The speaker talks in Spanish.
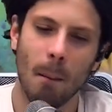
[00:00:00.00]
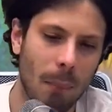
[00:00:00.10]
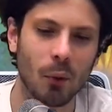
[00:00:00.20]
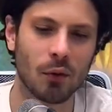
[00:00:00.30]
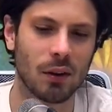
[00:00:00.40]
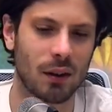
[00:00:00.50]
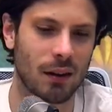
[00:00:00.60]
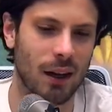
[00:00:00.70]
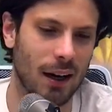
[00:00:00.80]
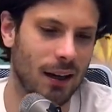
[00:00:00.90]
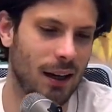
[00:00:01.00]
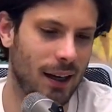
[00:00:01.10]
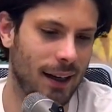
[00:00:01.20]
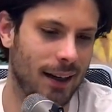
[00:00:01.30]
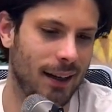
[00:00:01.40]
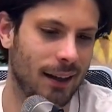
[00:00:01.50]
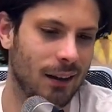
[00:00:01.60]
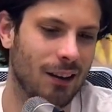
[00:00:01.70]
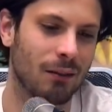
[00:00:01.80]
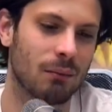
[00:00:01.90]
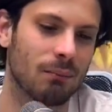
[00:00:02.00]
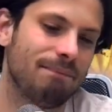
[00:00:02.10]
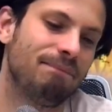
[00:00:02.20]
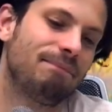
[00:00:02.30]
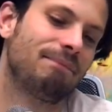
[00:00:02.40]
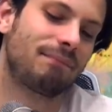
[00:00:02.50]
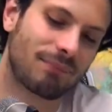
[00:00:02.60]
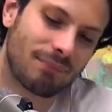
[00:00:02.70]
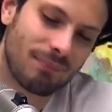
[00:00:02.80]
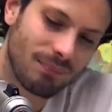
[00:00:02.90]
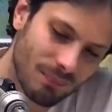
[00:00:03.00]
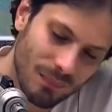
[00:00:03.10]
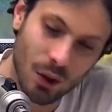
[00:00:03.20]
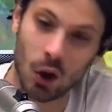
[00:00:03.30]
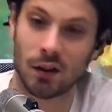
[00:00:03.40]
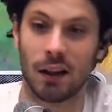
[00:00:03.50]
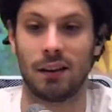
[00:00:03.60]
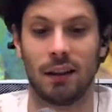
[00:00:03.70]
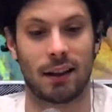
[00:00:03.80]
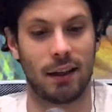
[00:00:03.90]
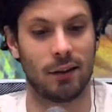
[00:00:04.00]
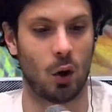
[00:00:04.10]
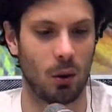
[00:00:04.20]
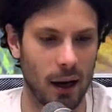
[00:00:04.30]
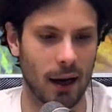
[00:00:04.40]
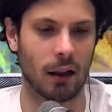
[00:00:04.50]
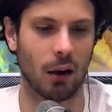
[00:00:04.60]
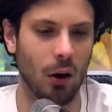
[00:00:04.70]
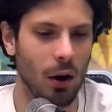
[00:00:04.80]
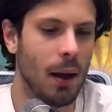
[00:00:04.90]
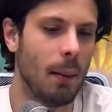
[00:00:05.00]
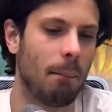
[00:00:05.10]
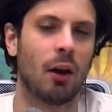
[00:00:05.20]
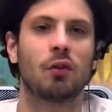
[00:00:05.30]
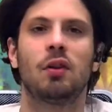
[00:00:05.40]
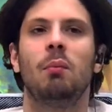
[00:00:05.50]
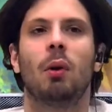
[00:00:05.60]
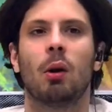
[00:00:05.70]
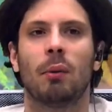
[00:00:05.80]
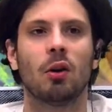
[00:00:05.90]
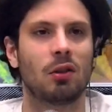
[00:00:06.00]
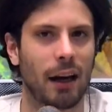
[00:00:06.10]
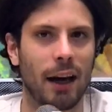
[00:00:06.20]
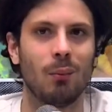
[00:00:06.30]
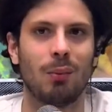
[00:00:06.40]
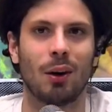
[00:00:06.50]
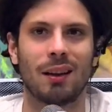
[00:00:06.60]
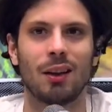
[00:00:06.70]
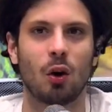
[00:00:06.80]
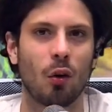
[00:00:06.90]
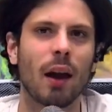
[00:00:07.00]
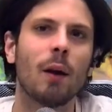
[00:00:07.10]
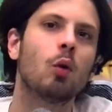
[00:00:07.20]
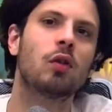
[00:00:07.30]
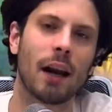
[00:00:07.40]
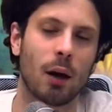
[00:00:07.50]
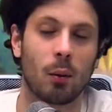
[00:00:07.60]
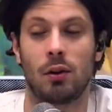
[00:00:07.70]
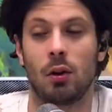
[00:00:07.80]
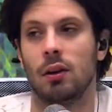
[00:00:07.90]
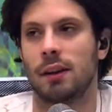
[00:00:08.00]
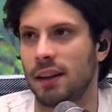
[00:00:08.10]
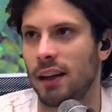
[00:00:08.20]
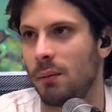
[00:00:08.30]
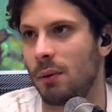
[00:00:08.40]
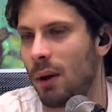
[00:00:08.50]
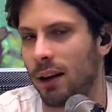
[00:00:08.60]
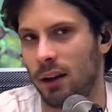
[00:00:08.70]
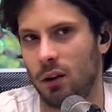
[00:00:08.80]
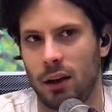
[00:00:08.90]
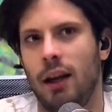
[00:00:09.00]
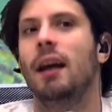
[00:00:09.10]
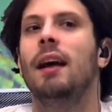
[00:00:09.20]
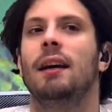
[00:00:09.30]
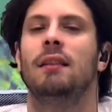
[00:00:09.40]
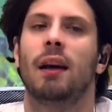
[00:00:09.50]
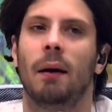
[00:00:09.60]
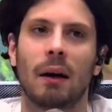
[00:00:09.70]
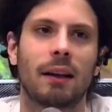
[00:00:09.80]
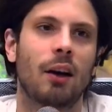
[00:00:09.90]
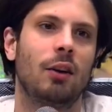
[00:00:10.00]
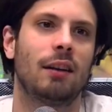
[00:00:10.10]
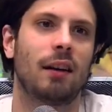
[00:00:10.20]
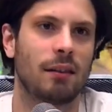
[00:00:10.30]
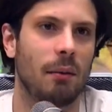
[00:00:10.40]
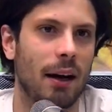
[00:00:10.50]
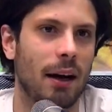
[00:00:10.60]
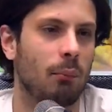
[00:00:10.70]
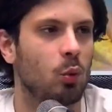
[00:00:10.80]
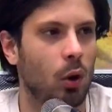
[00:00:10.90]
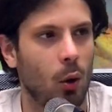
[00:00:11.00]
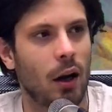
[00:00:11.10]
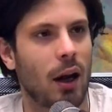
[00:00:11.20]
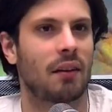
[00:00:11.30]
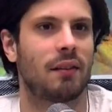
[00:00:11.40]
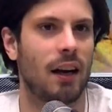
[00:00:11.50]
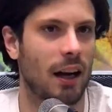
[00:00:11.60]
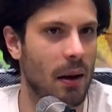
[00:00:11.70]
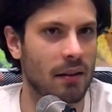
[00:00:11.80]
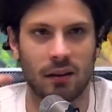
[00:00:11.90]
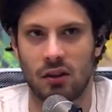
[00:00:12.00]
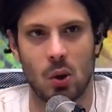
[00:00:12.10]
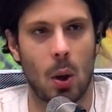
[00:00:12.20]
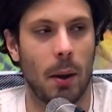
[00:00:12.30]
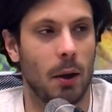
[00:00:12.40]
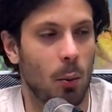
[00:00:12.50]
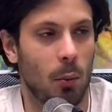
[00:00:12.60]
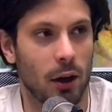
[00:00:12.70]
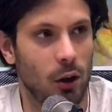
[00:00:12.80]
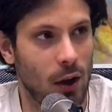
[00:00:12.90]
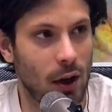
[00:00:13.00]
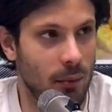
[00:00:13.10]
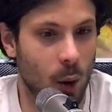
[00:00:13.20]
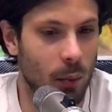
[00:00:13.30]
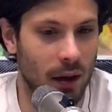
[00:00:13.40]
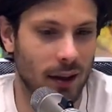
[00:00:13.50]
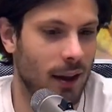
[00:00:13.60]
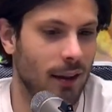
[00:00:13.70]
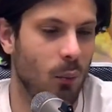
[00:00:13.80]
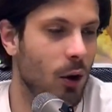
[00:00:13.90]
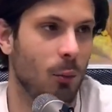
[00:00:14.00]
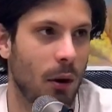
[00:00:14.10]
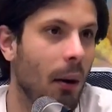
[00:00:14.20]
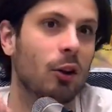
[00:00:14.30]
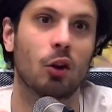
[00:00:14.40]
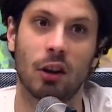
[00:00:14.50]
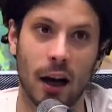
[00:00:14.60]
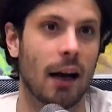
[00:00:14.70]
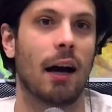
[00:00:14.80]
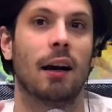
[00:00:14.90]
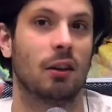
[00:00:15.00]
Vamos a intentar... Eh, no sé si resolverlo, pero sí por lo menos traer un poquitito de luz a la cuestión que sé que me imagino que se levantaron esta semana a punto de volarse la cabeza. Si yo no averiguo por qué los anime open y de tan tan buenos, me mato. Tranca.